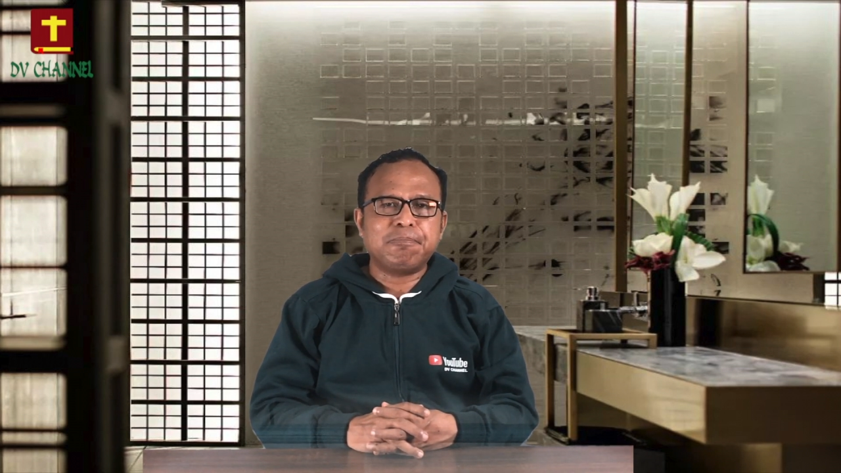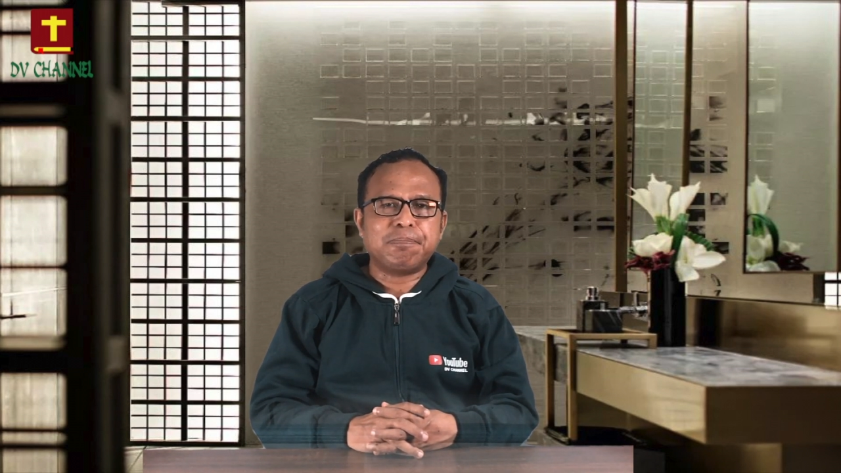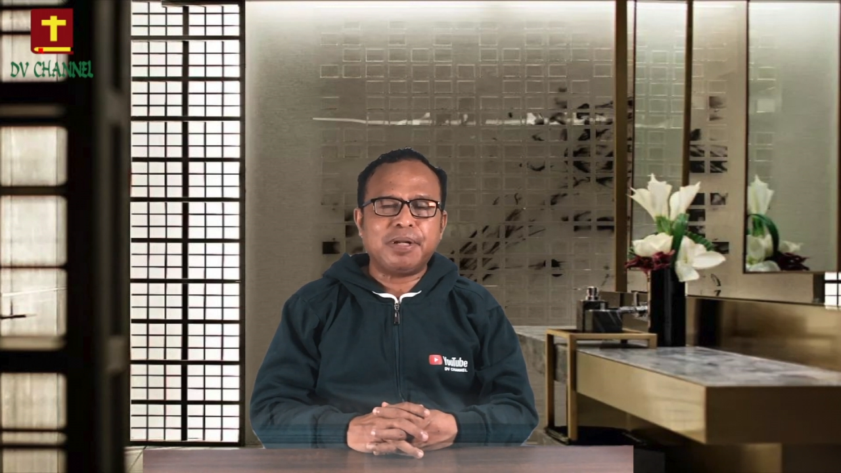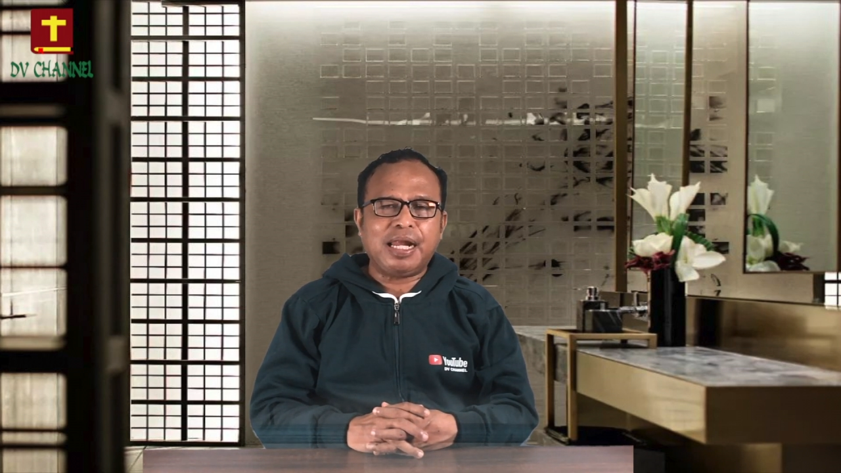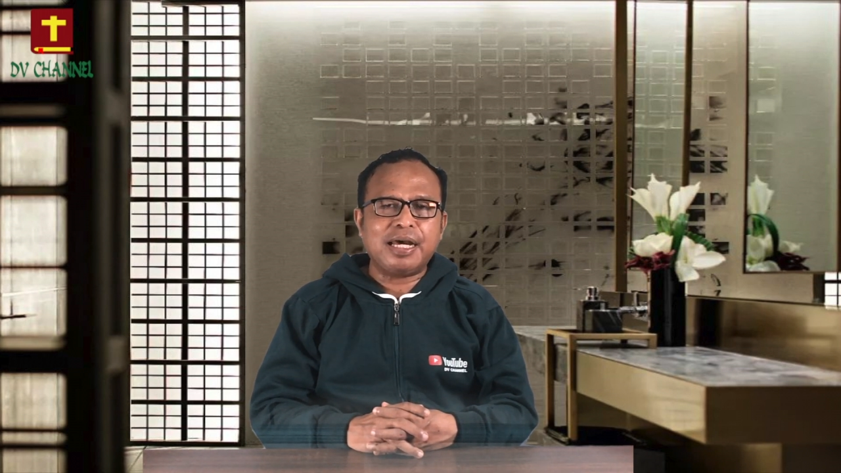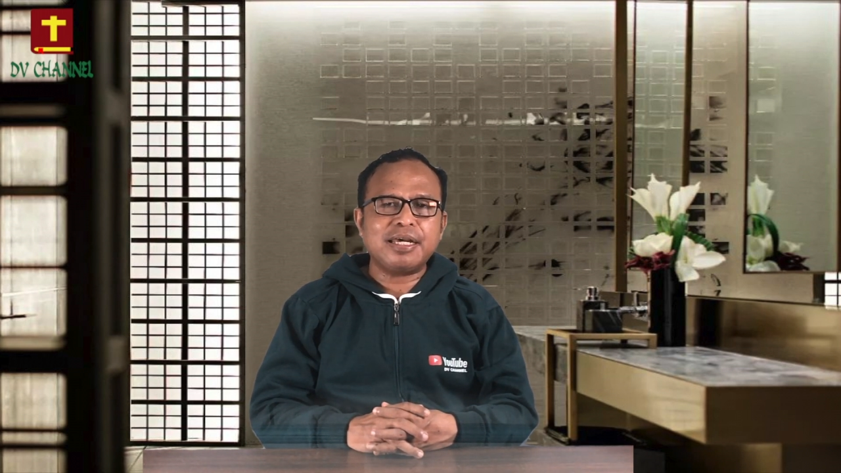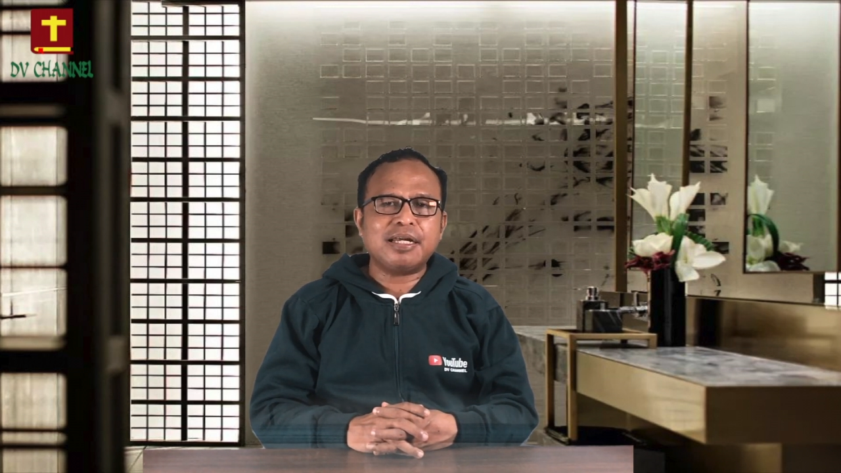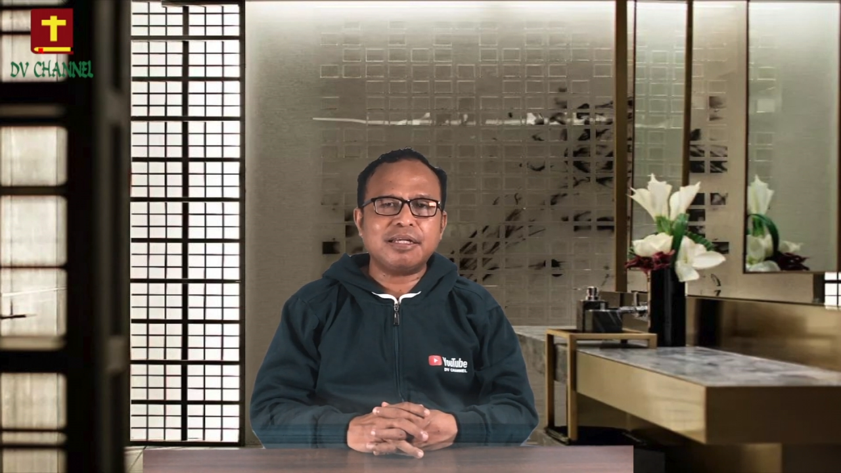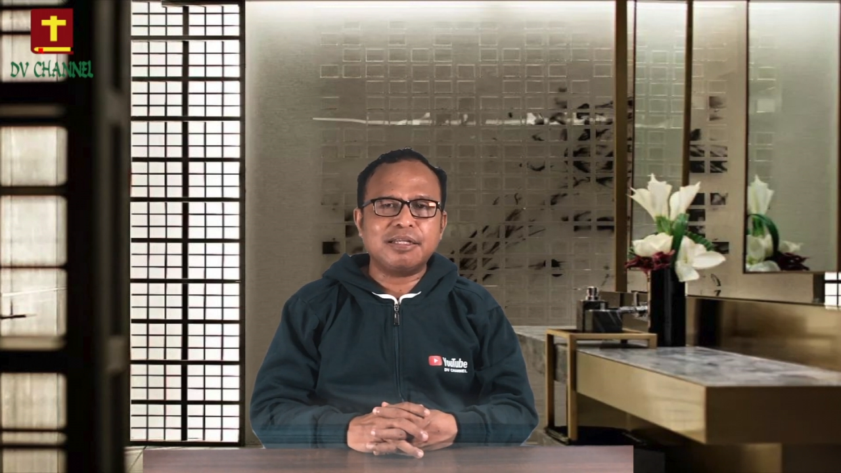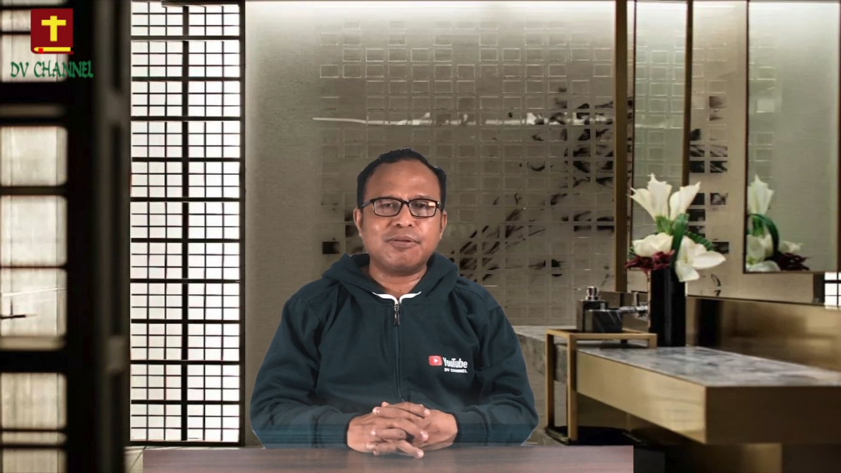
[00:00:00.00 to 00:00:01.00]

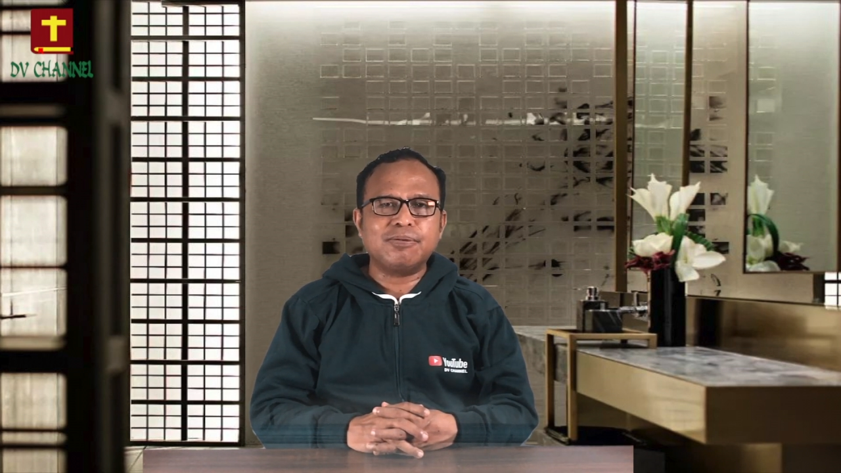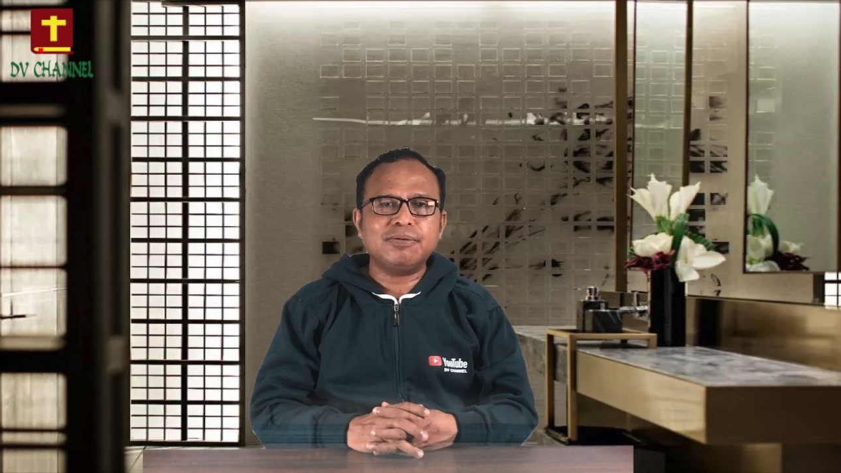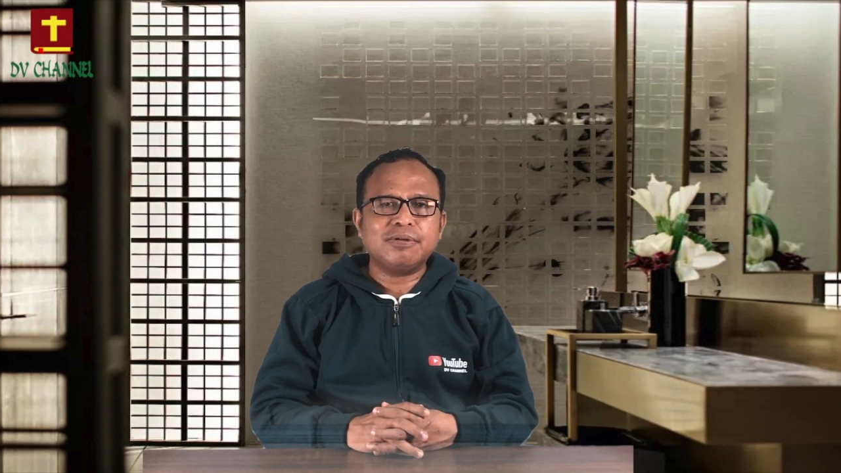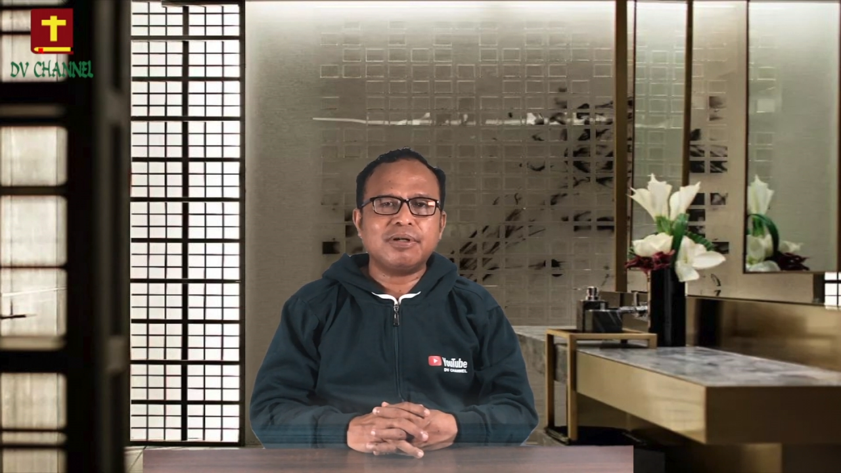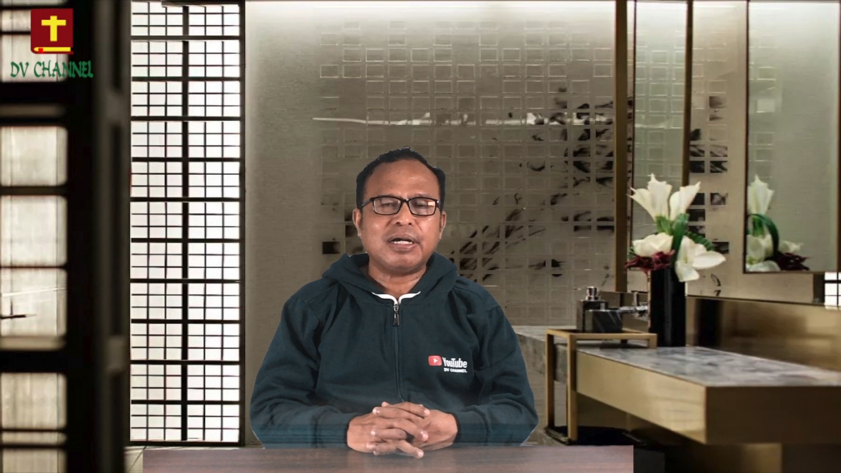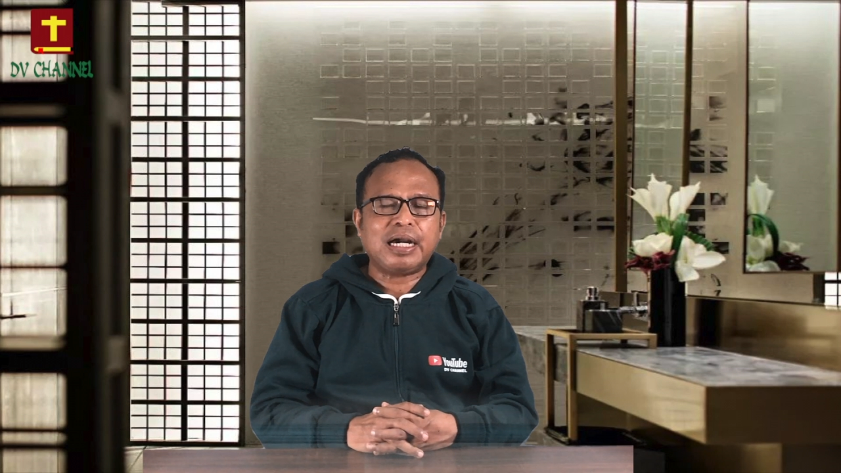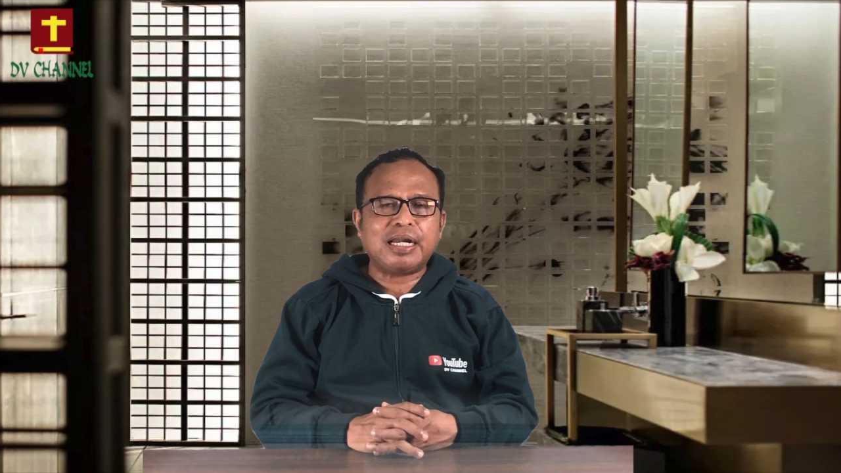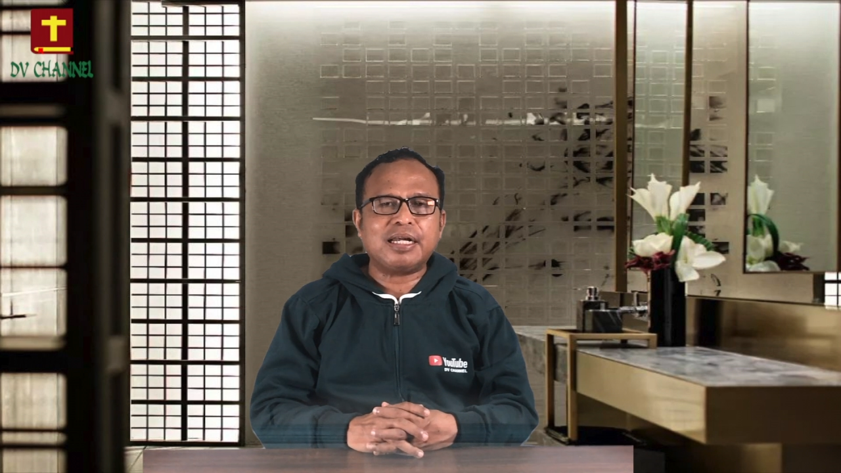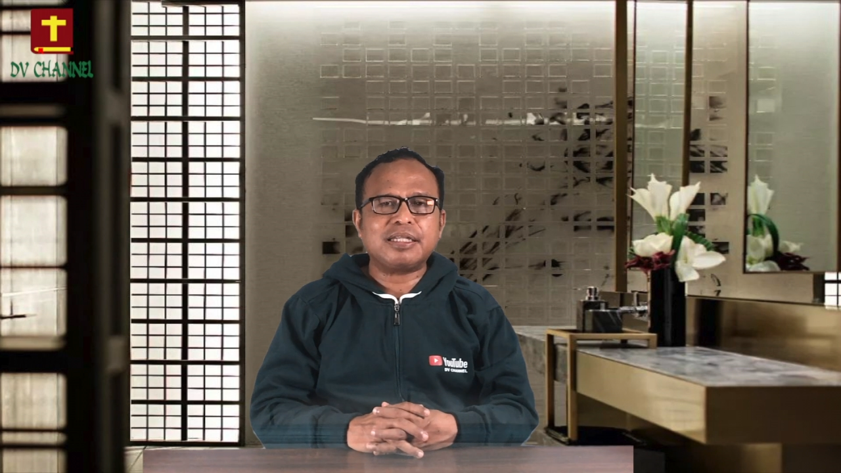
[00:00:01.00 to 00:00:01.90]
pelayan itu karena